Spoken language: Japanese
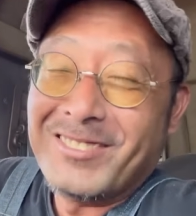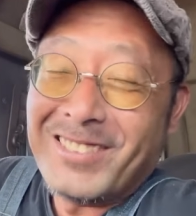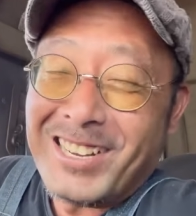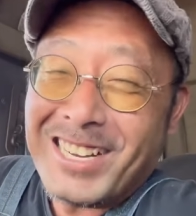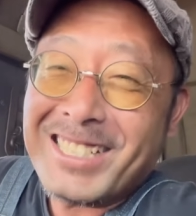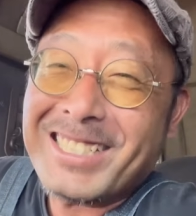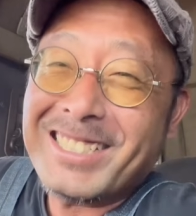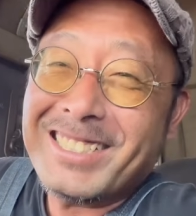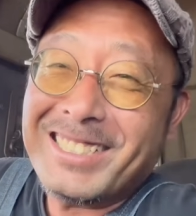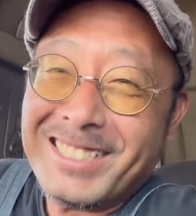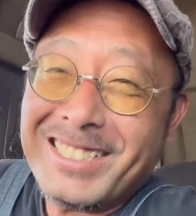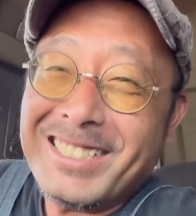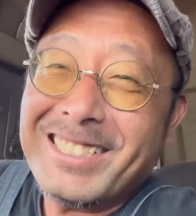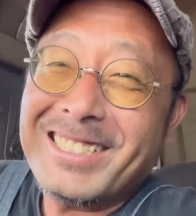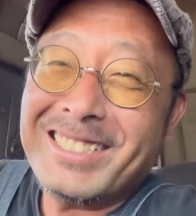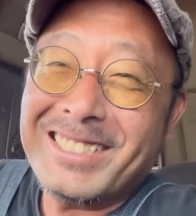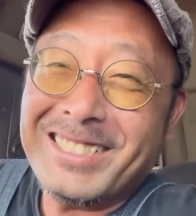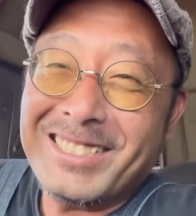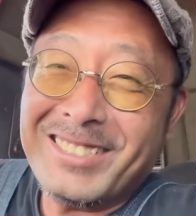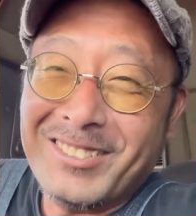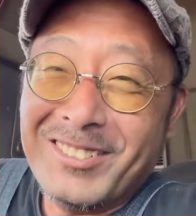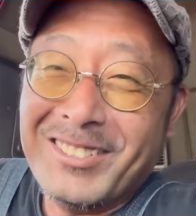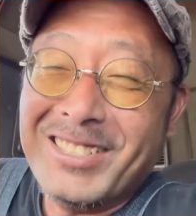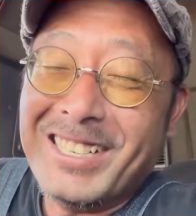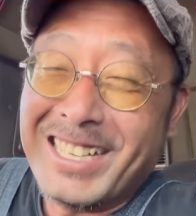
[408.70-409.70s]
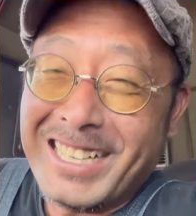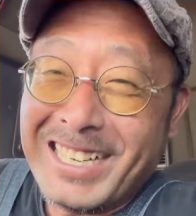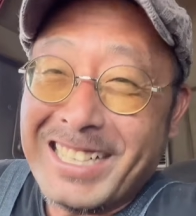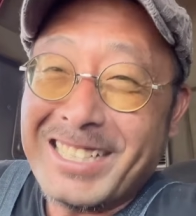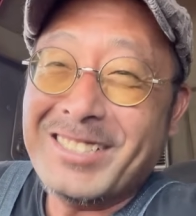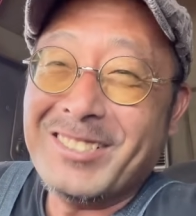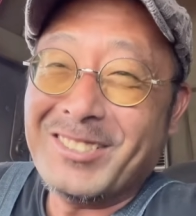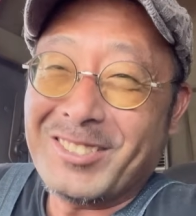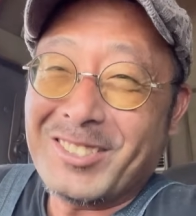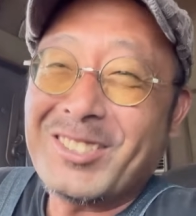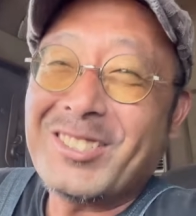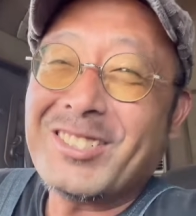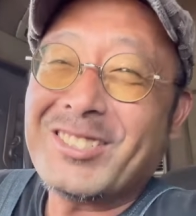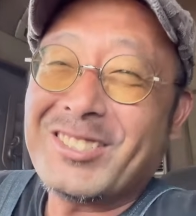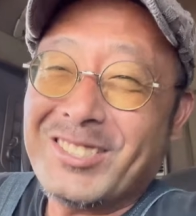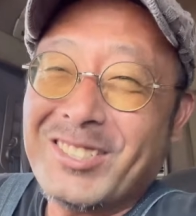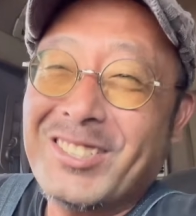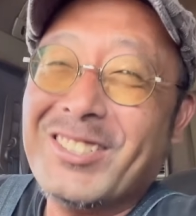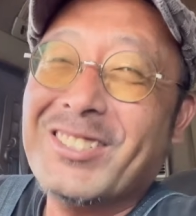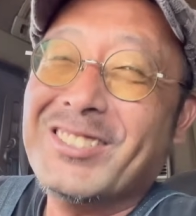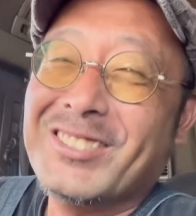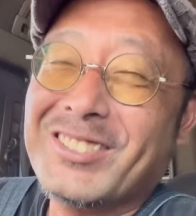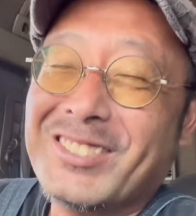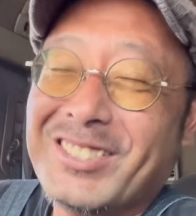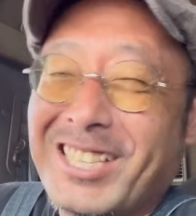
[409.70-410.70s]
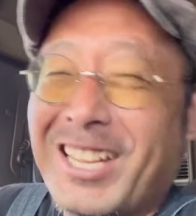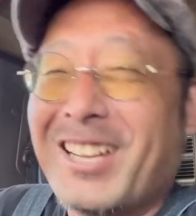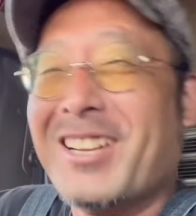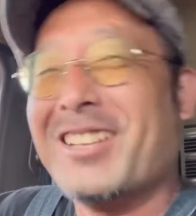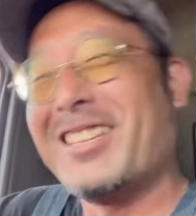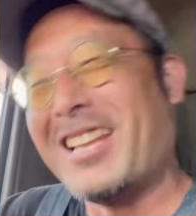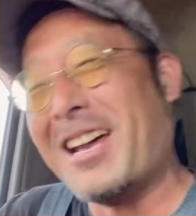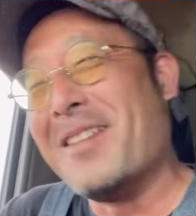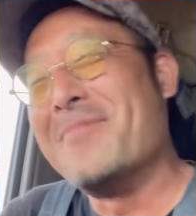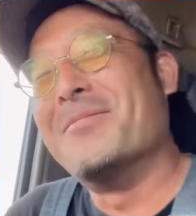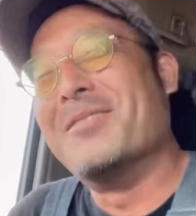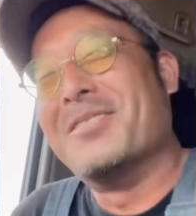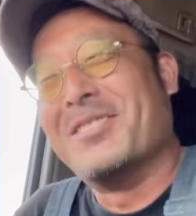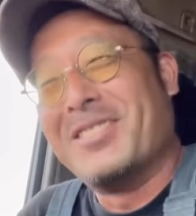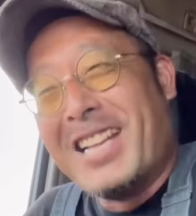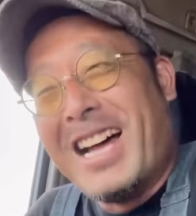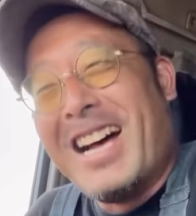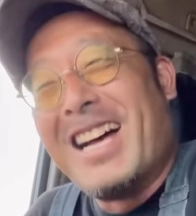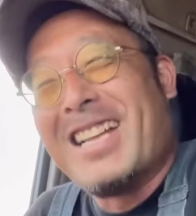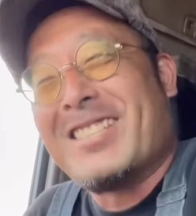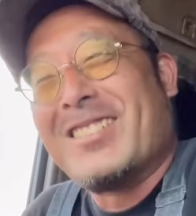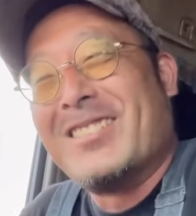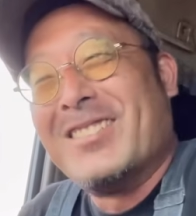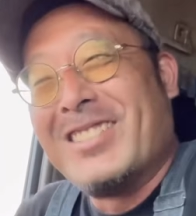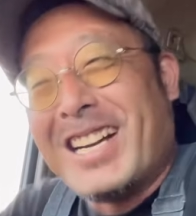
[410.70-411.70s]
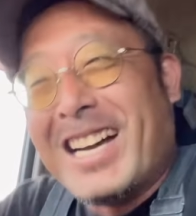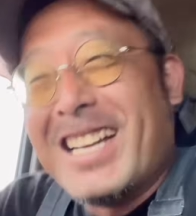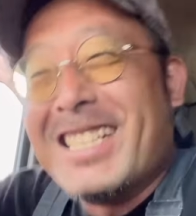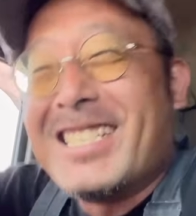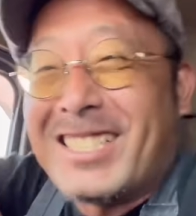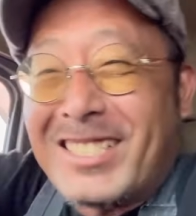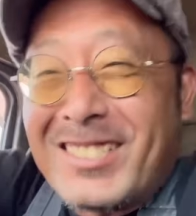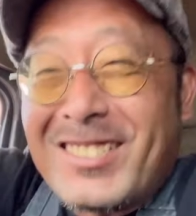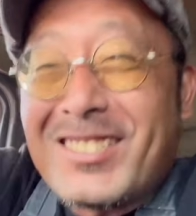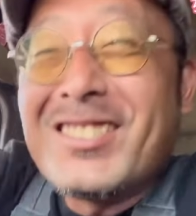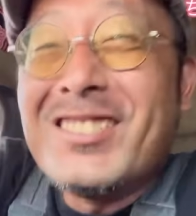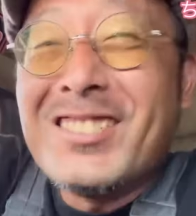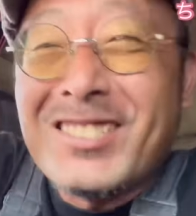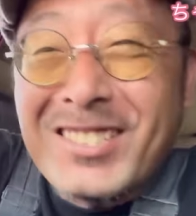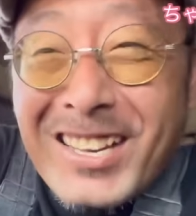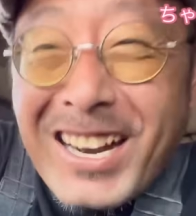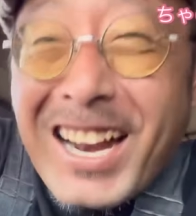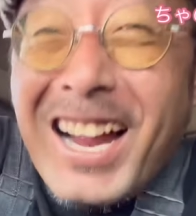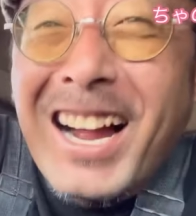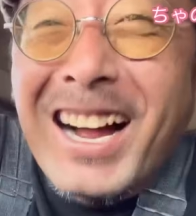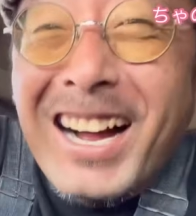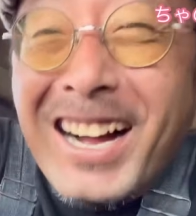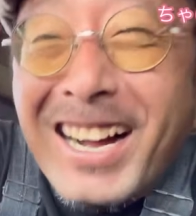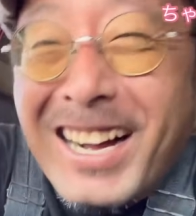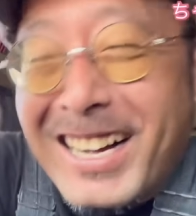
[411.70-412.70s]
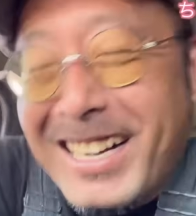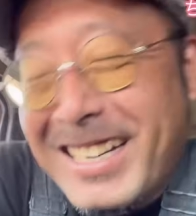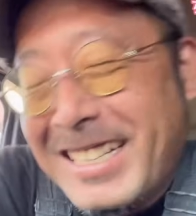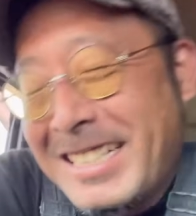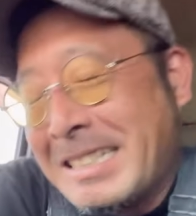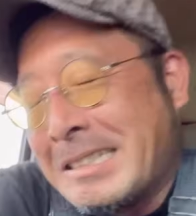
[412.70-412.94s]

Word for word: 悪いようが乗っとるよ。た、多分な、そんな感じがするんよな。